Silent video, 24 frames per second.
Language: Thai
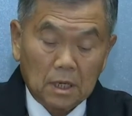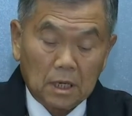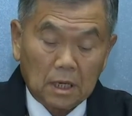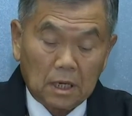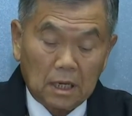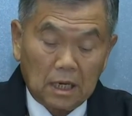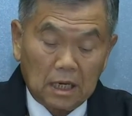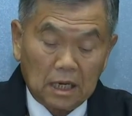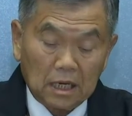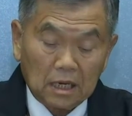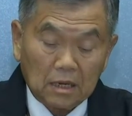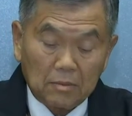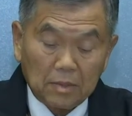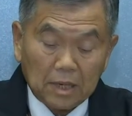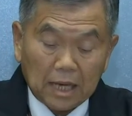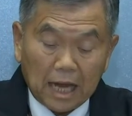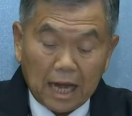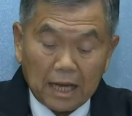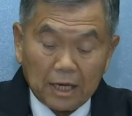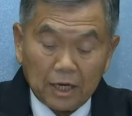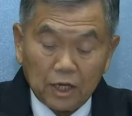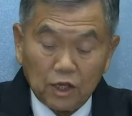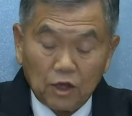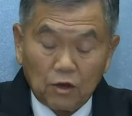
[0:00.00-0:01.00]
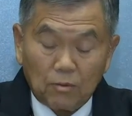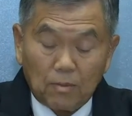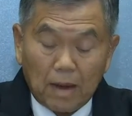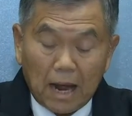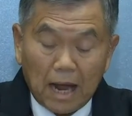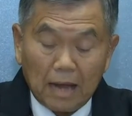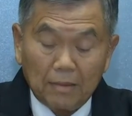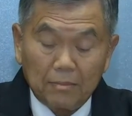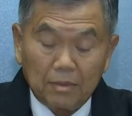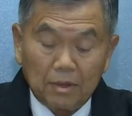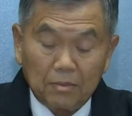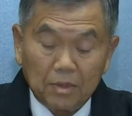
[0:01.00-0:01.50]
คณะกรรมการนโย
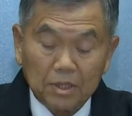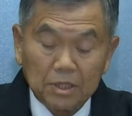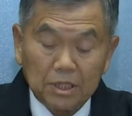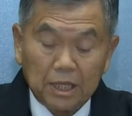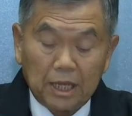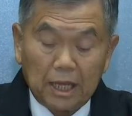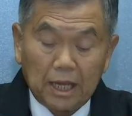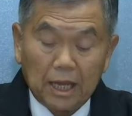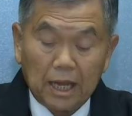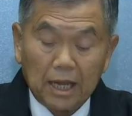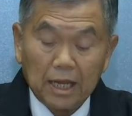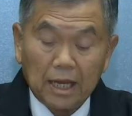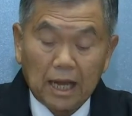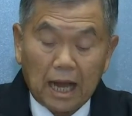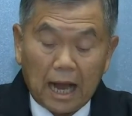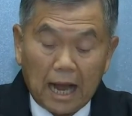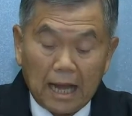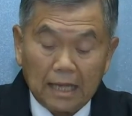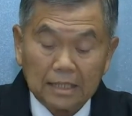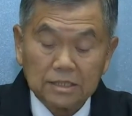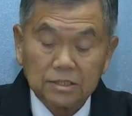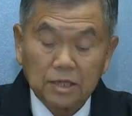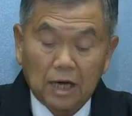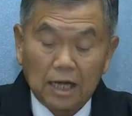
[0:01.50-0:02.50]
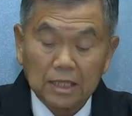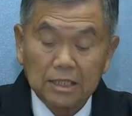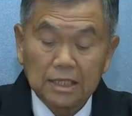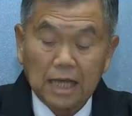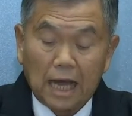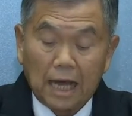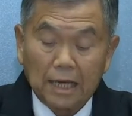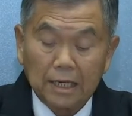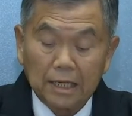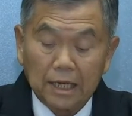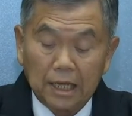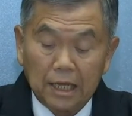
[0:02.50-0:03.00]
บายมีมติให้ขายตรา
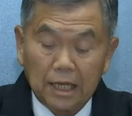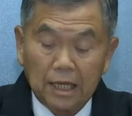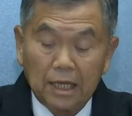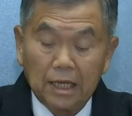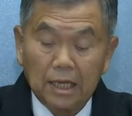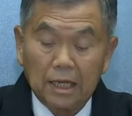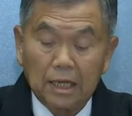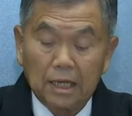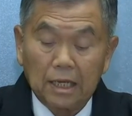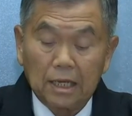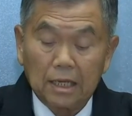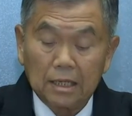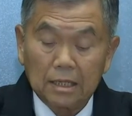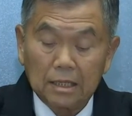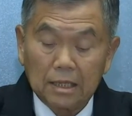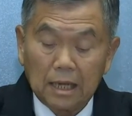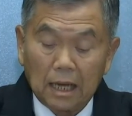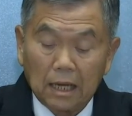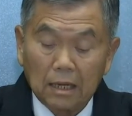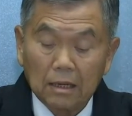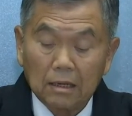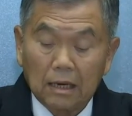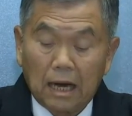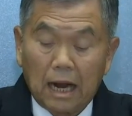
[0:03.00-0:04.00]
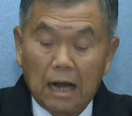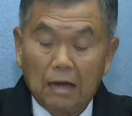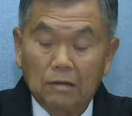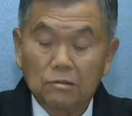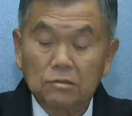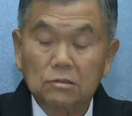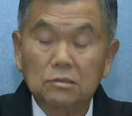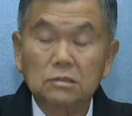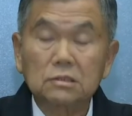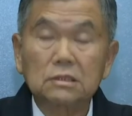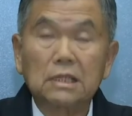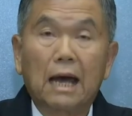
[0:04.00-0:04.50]
สารนี้ดังกล่าว
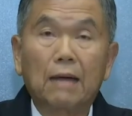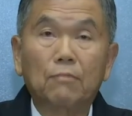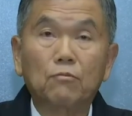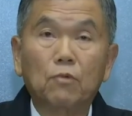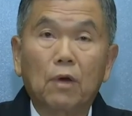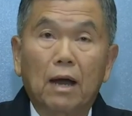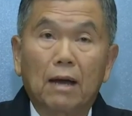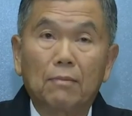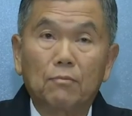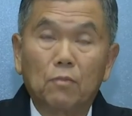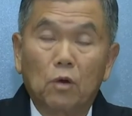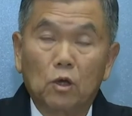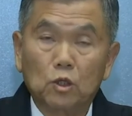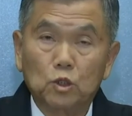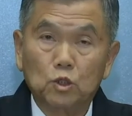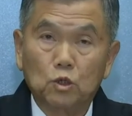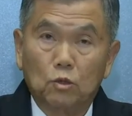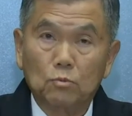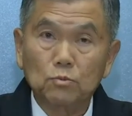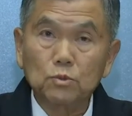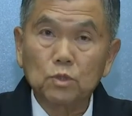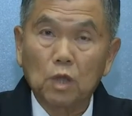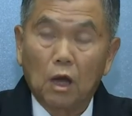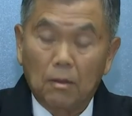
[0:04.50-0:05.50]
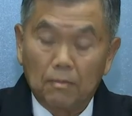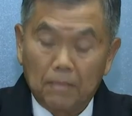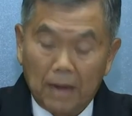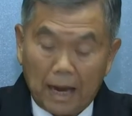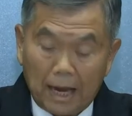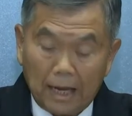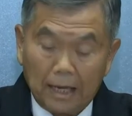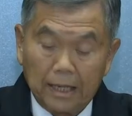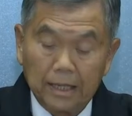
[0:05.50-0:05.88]
ตามความเหมาะสมต่อไป